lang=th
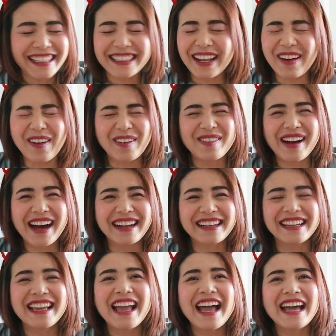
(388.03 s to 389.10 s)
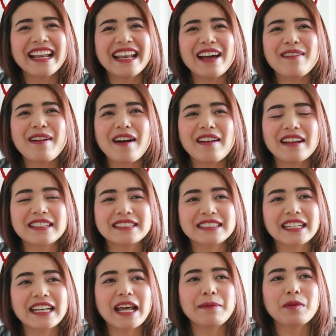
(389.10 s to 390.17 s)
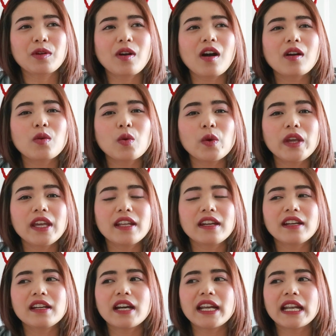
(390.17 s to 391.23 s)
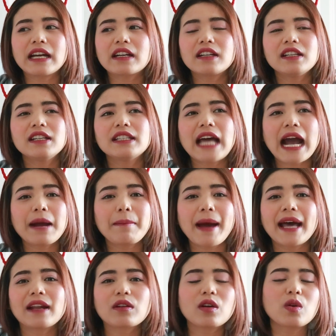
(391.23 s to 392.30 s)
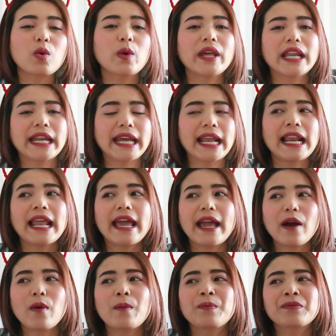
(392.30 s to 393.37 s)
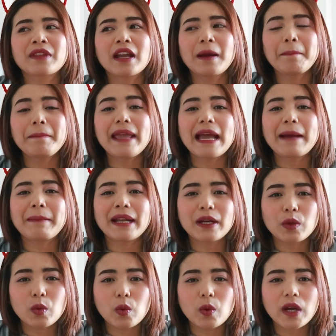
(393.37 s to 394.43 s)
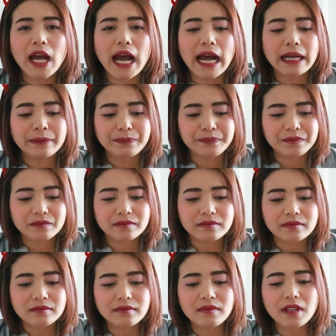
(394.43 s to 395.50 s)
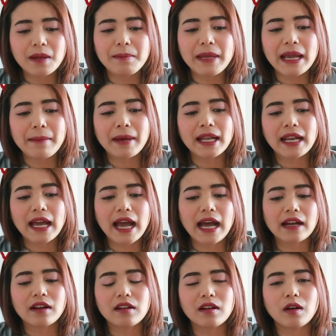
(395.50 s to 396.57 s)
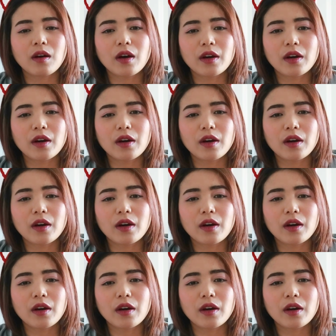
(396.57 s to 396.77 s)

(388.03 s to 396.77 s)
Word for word: ตลกมากเลย แล้วพอหลังจากนั้นมิวก็คุยเรื่อยๆนะ คือ ทักมาแล้วก็คุยอะไรเงี้ย แล้วเมียมันรู้นะคะ เมียมันนะคะก็